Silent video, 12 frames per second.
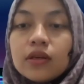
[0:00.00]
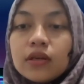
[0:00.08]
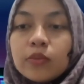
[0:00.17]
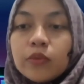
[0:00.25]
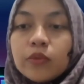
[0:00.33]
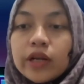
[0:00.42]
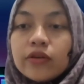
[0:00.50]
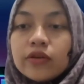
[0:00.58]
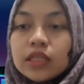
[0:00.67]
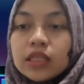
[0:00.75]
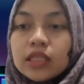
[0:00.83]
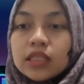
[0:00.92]
Boleh
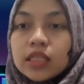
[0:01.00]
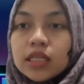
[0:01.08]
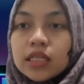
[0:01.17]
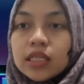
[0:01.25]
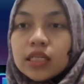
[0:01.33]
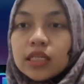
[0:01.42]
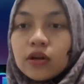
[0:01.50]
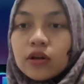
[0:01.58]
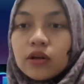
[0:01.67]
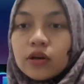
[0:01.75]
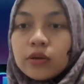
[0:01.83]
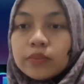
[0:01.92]
dong di-share di
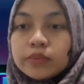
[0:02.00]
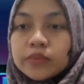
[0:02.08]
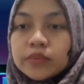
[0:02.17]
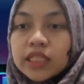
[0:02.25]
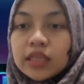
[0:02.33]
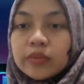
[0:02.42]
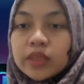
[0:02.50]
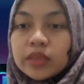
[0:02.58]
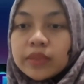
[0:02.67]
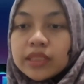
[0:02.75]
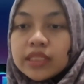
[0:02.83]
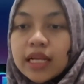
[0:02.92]
kolom chat
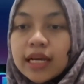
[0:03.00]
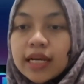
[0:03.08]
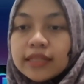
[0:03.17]
teman-teman silahkan.